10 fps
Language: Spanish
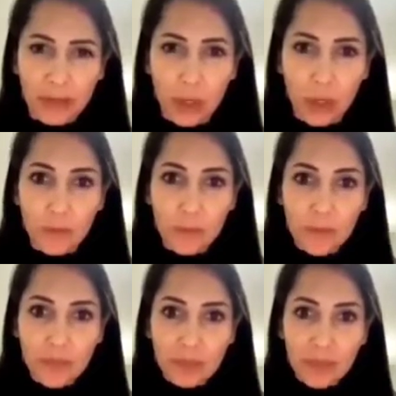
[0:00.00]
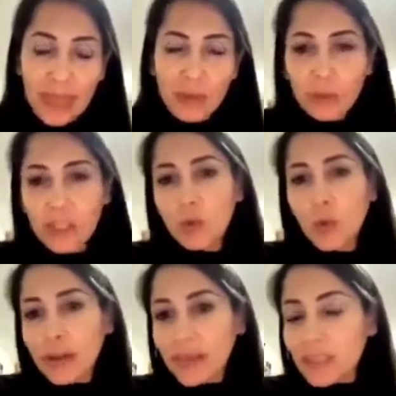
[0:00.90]
violación, entonces,
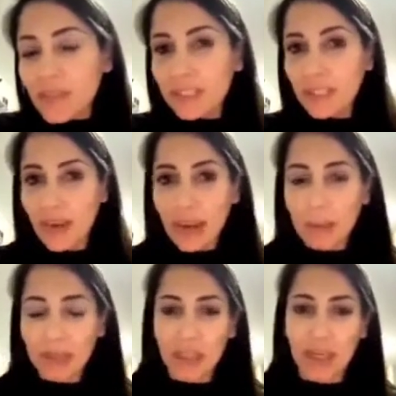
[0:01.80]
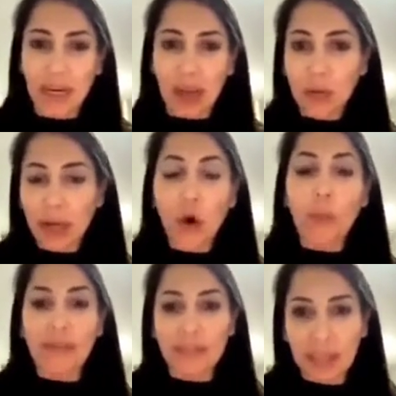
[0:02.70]
¿cuántas veces le van a practicar a una
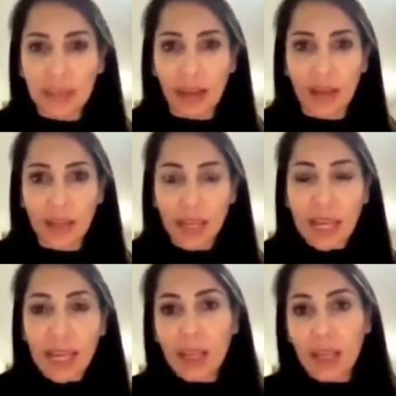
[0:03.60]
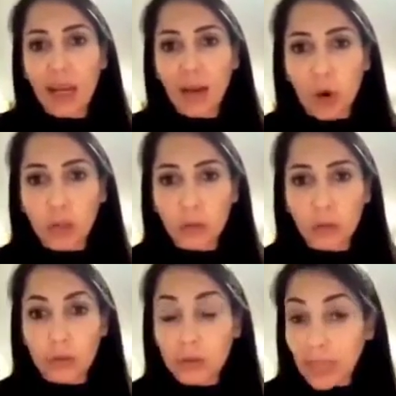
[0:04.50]
jovencita el,
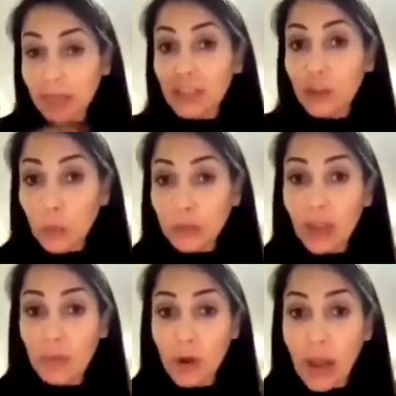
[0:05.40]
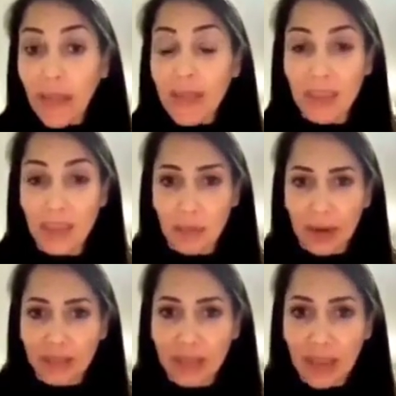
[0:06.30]
aborto? Tantas como sea violada y quede
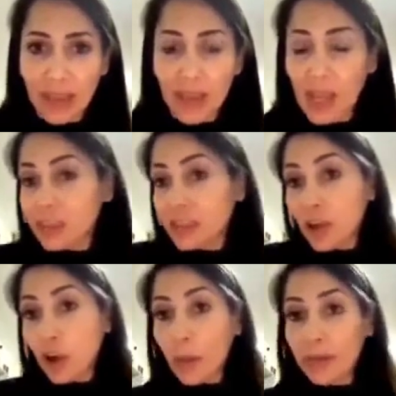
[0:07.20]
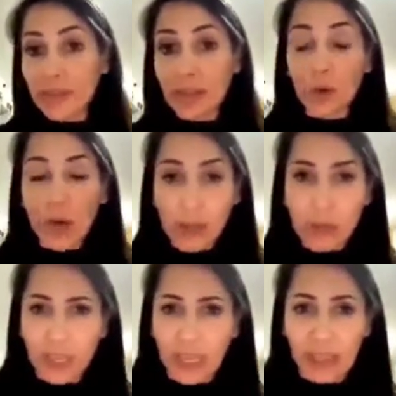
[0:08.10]
embarazada, cinco veces en un
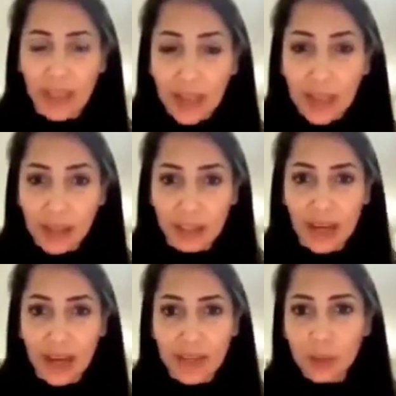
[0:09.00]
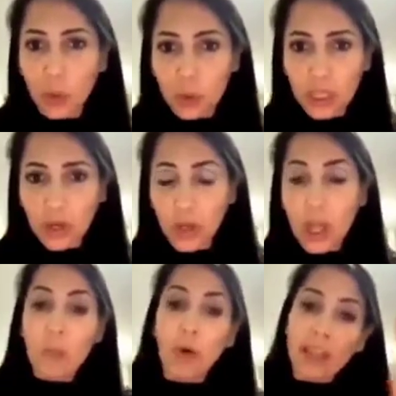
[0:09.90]
año hasta que tengan que retirarle su útero
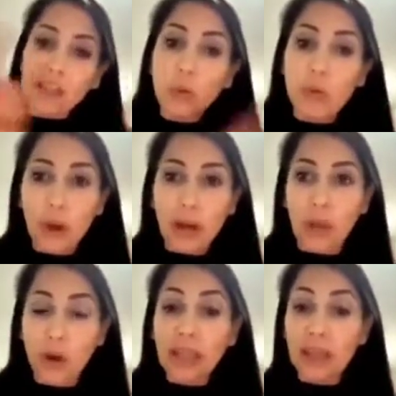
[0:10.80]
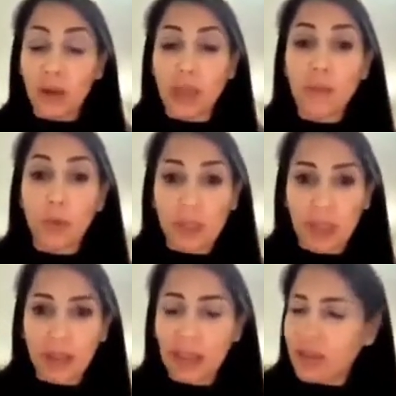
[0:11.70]
porque su violador quedó en
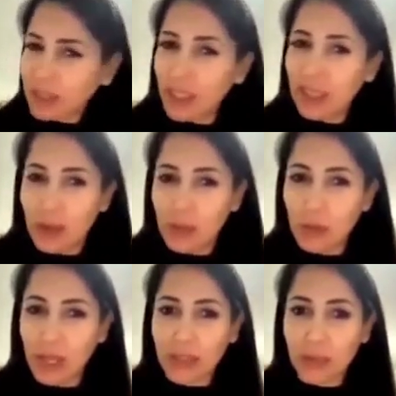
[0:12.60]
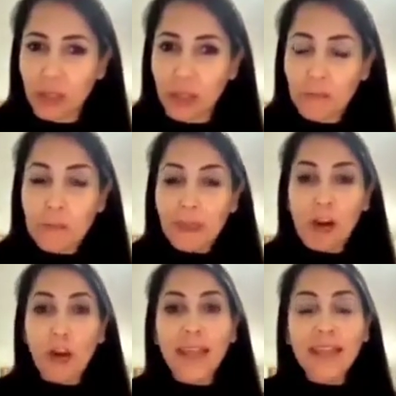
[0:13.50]
impunidad y va a seguirla violando.
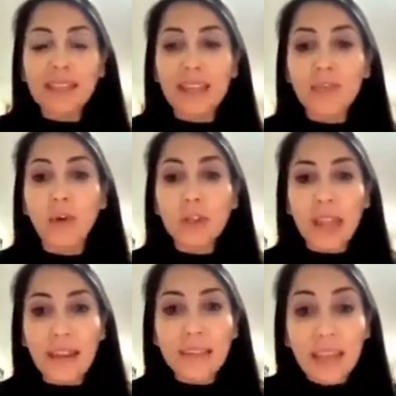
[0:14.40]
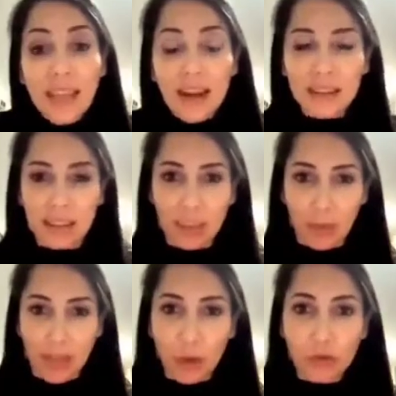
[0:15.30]
Lo que hay que hacer es fortalecer el
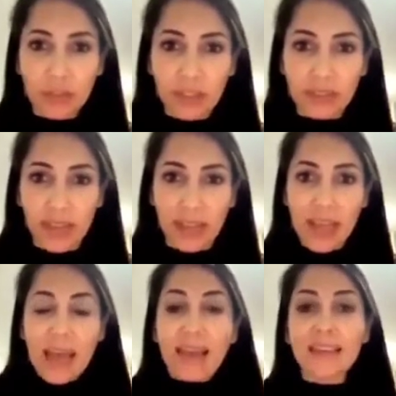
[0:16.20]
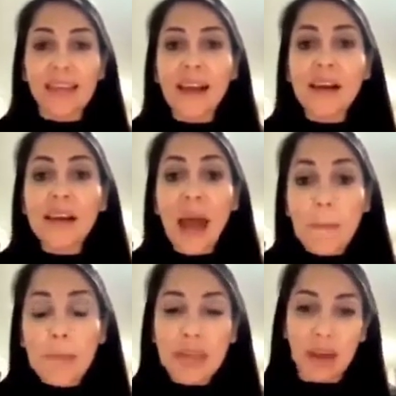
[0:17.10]
sistema de justicia, que sean
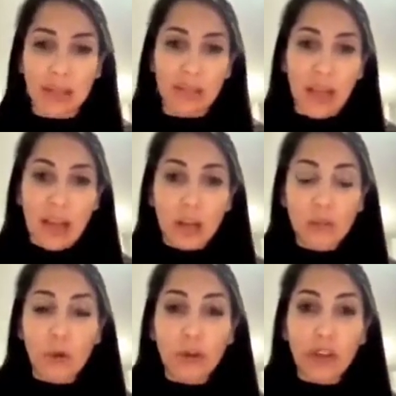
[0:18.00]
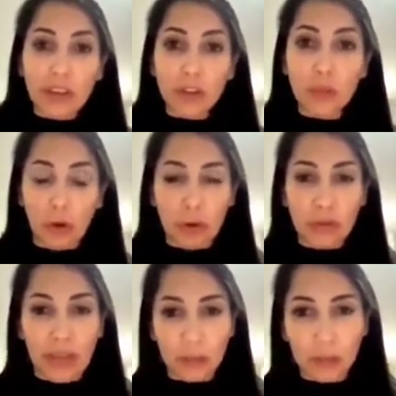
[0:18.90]
rápidos los procesos por
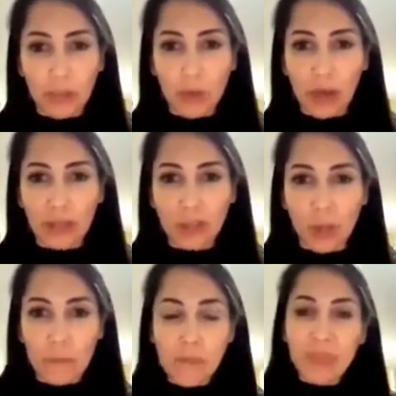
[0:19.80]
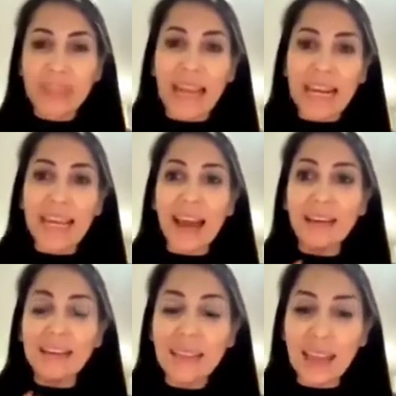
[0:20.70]
los casos de violación, darle
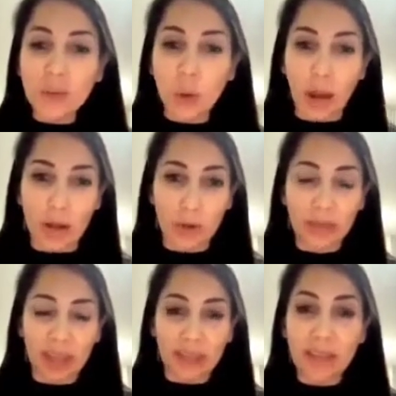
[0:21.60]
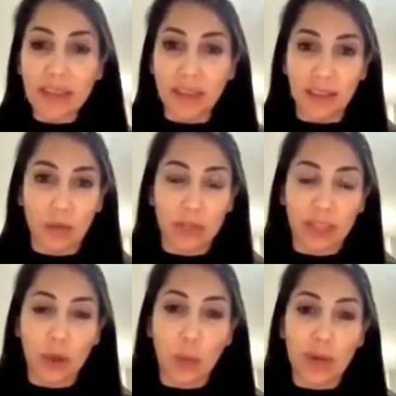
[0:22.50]
acceso a nuestras niñas y a
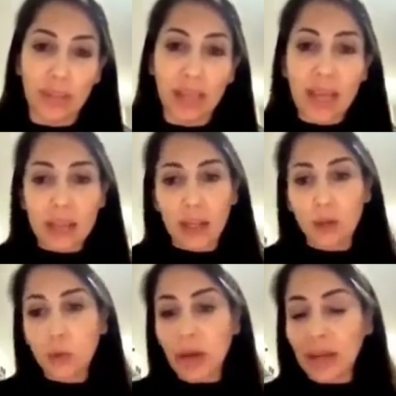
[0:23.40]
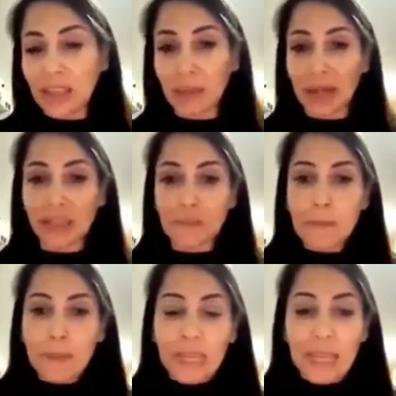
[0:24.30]
nuestras jóvenes de los lugares más,
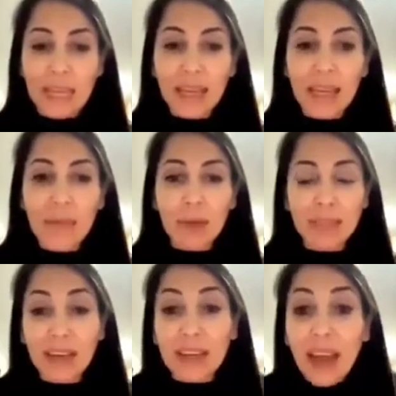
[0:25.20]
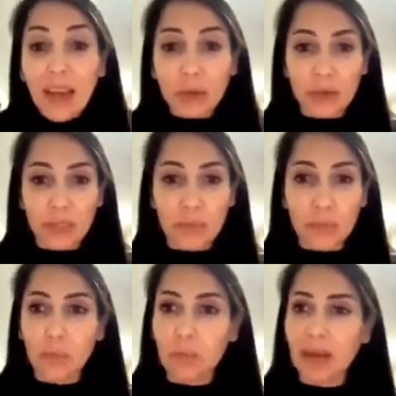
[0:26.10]
eh, más alejados y
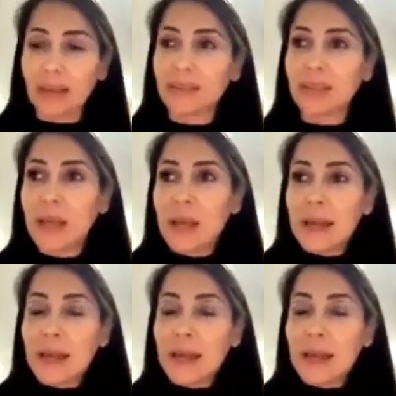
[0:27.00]
más